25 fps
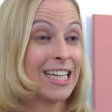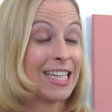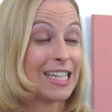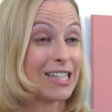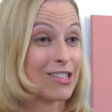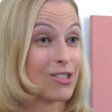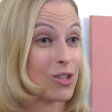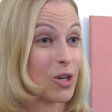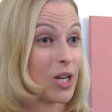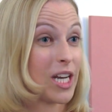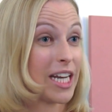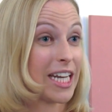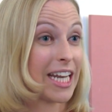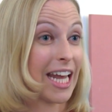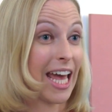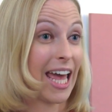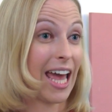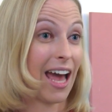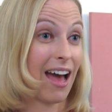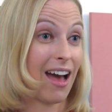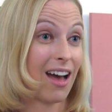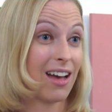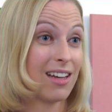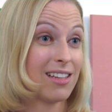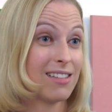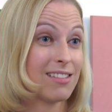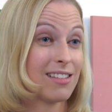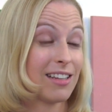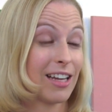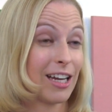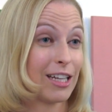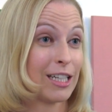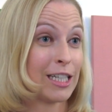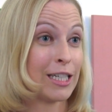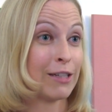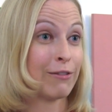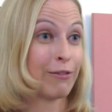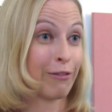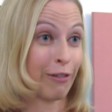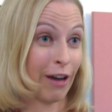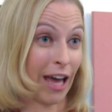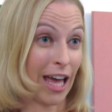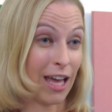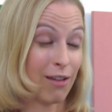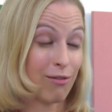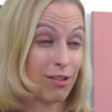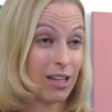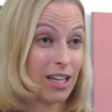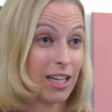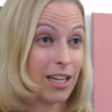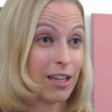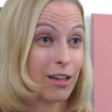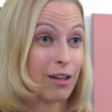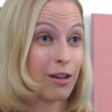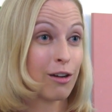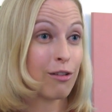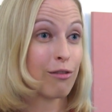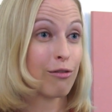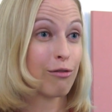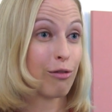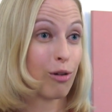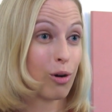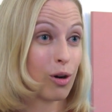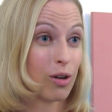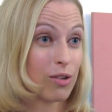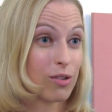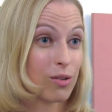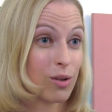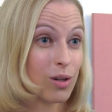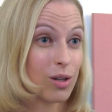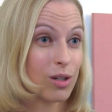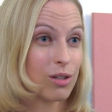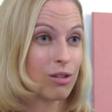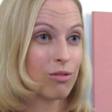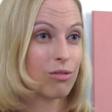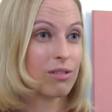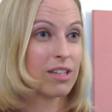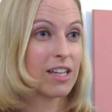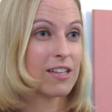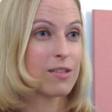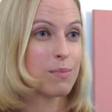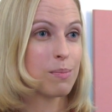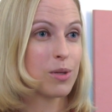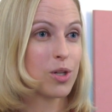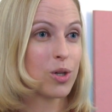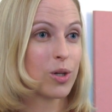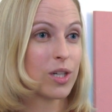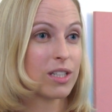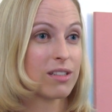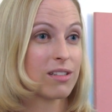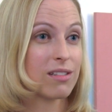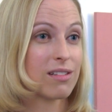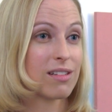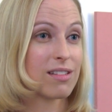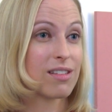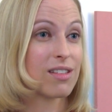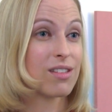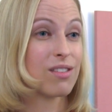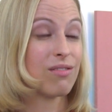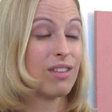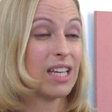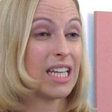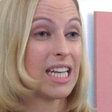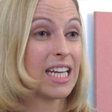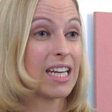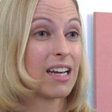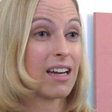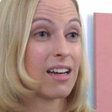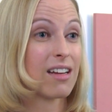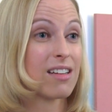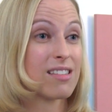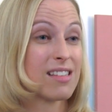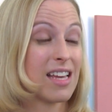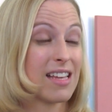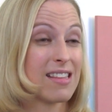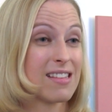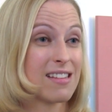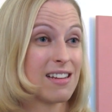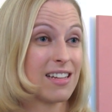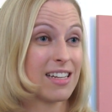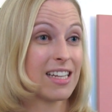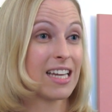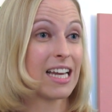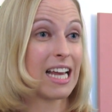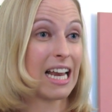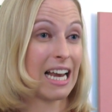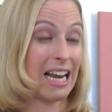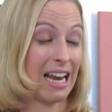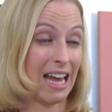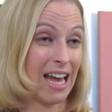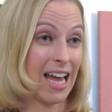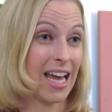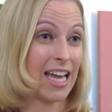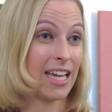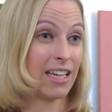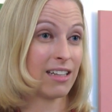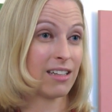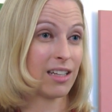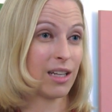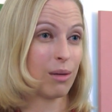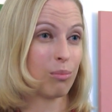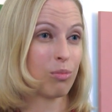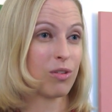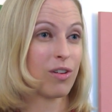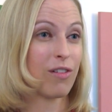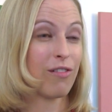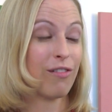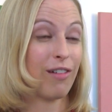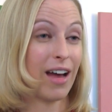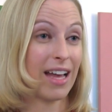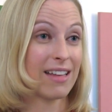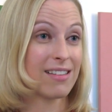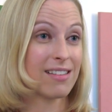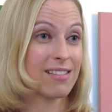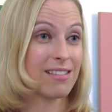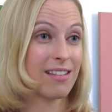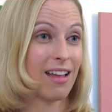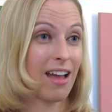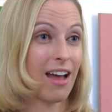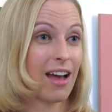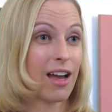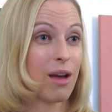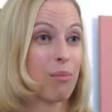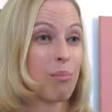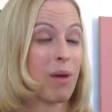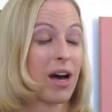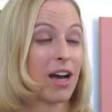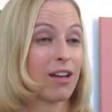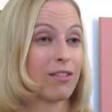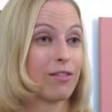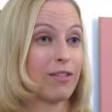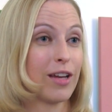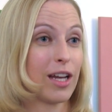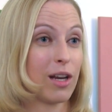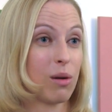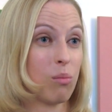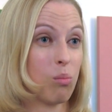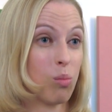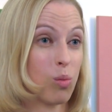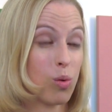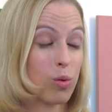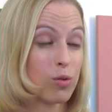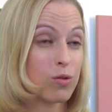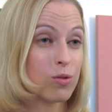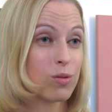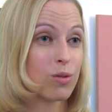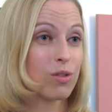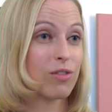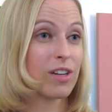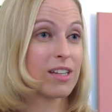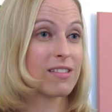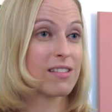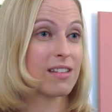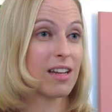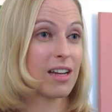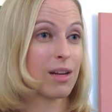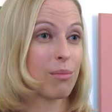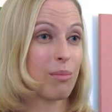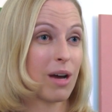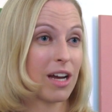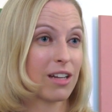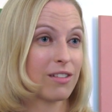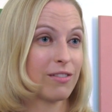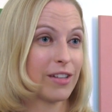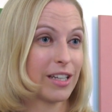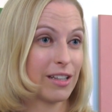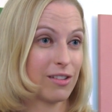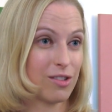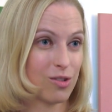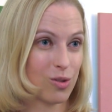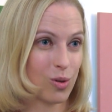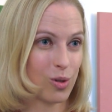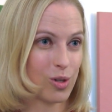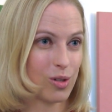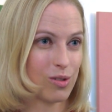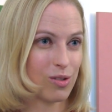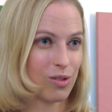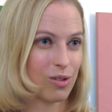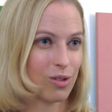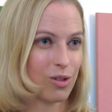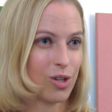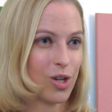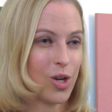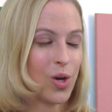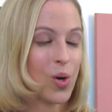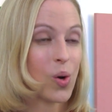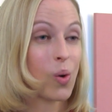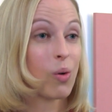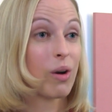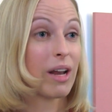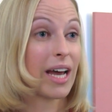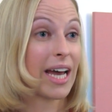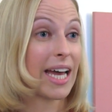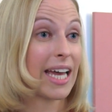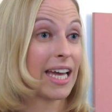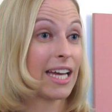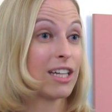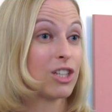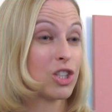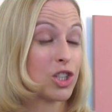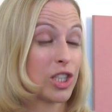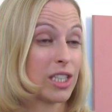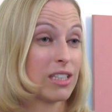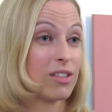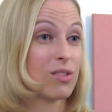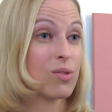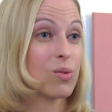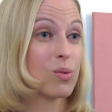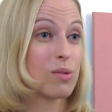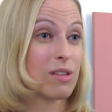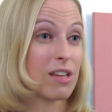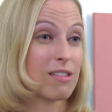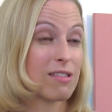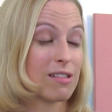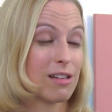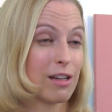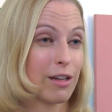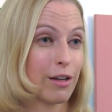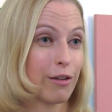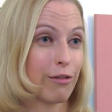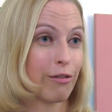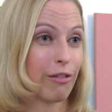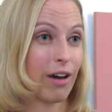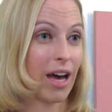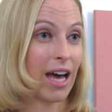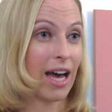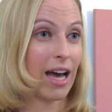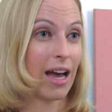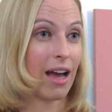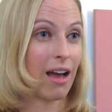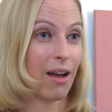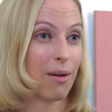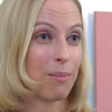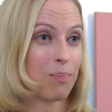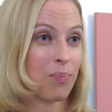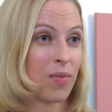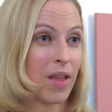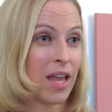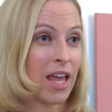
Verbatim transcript: Die Säule 3a ist ja die freiwillige Vorsorge und das bedeutet, dass es weniger gesetzliche Klarheit gibt, was da gemacht werden muss und was da gemacht werden sollte. Und daher entstehen zusätzliche Fragen.